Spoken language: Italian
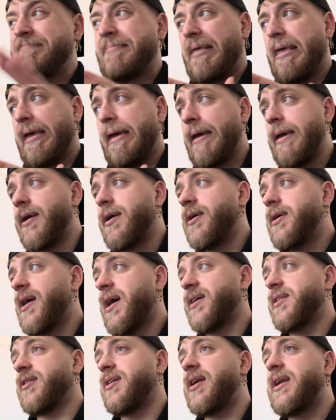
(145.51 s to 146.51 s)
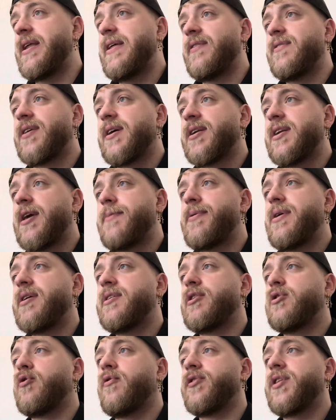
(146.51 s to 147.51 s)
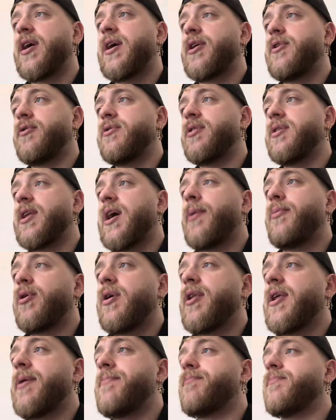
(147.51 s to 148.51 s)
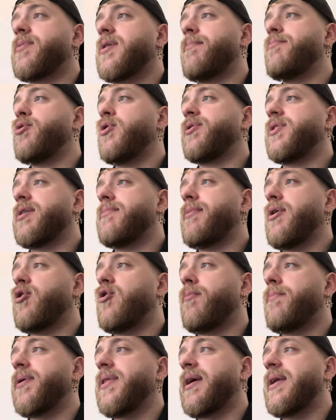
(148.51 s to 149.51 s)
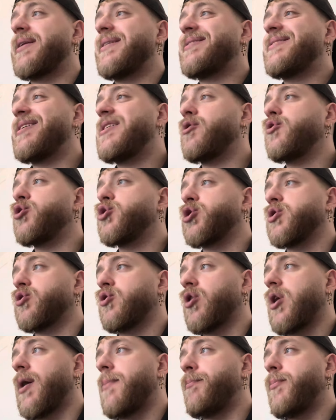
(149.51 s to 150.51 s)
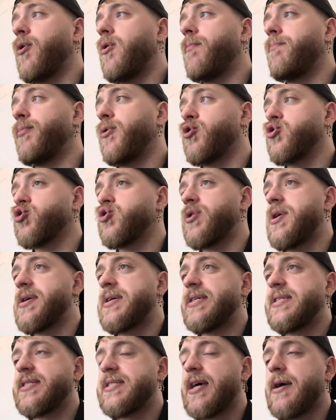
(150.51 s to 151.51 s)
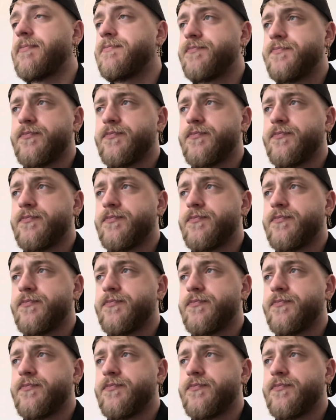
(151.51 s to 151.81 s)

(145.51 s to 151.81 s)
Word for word: Eh, allora all'Inter, nei piani del nuovo tecnico del Napoli, Rabiu andrebbe a completare il trio di centrocampo composto da Anghissà,